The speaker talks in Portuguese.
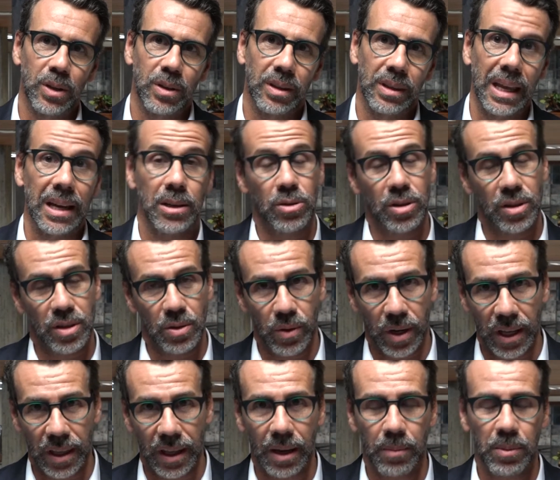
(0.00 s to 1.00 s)
na Associação
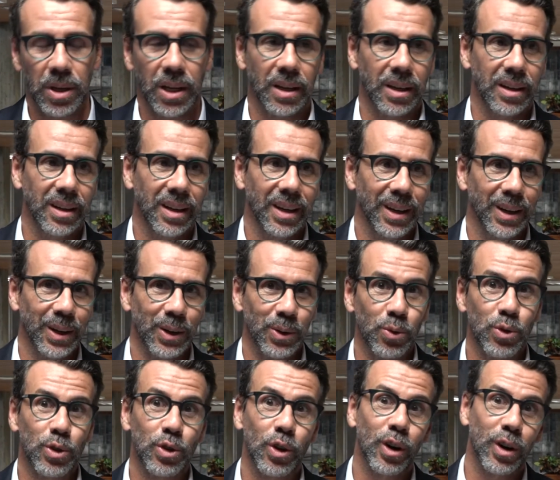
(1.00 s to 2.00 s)
Académica,
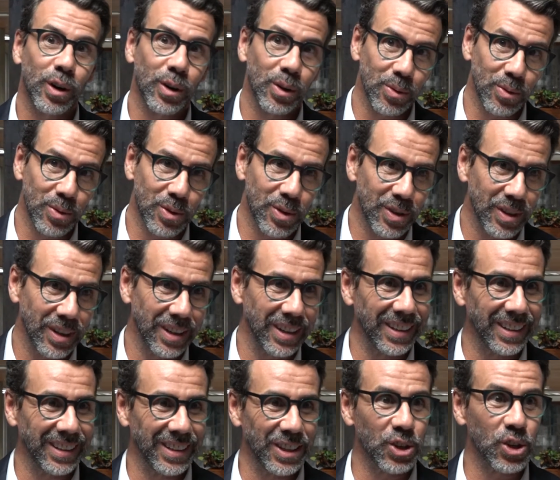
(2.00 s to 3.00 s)
nos órgãos
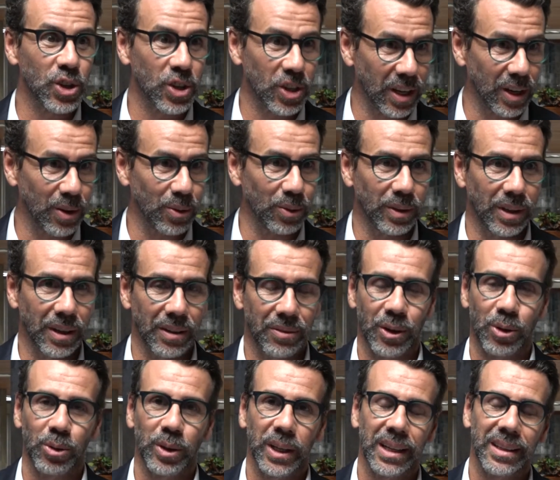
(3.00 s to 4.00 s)
eh, de gestão da
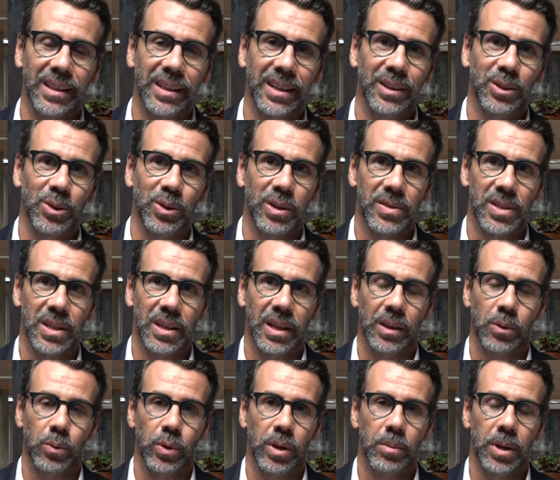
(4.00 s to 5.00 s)
Faculdade de Direito da
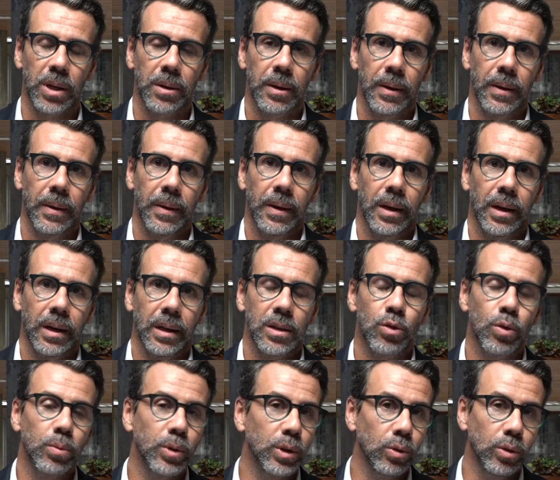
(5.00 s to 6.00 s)
Universidade de Coimbra e,
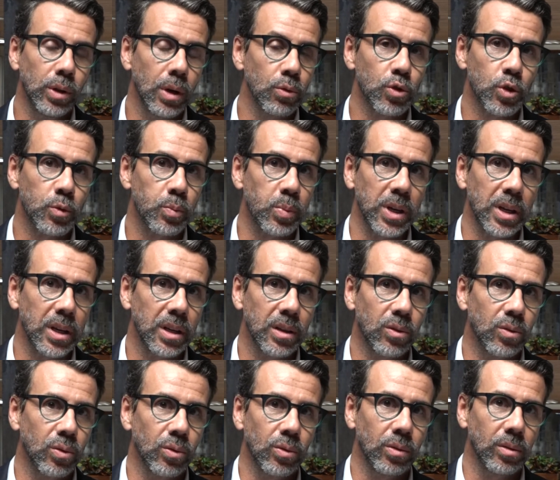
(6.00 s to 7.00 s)
sobretudo, a um
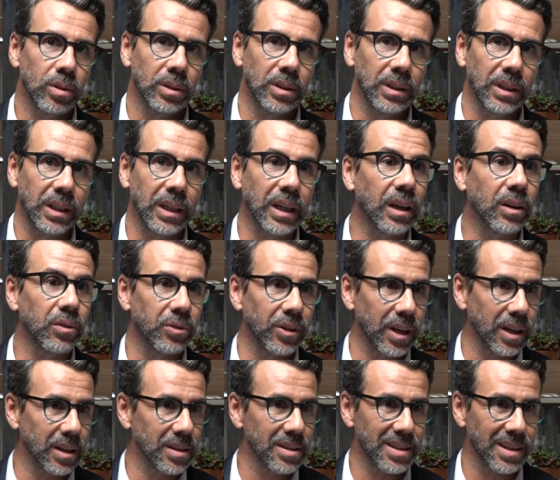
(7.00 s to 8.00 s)
espírito de
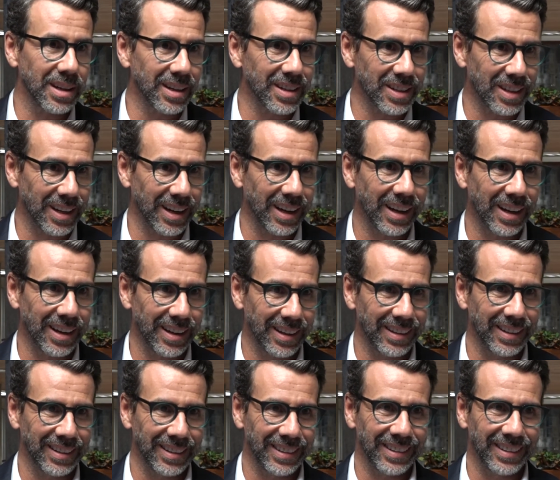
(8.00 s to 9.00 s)
irreverência que está
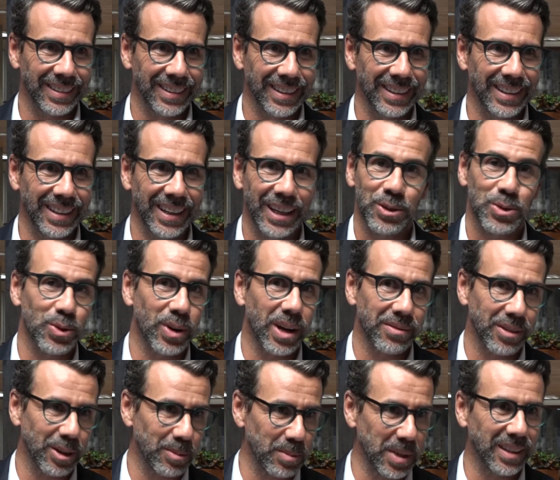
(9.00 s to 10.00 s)

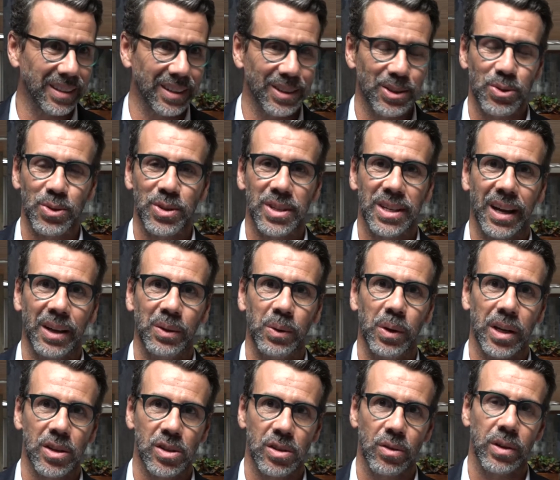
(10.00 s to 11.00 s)
inexoravelmente associado
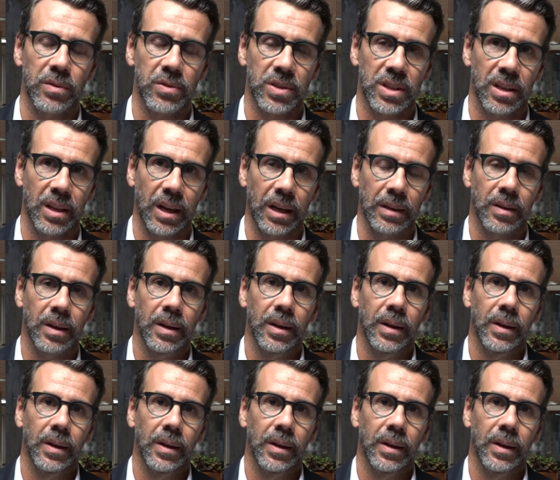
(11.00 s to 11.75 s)
a esta universidade.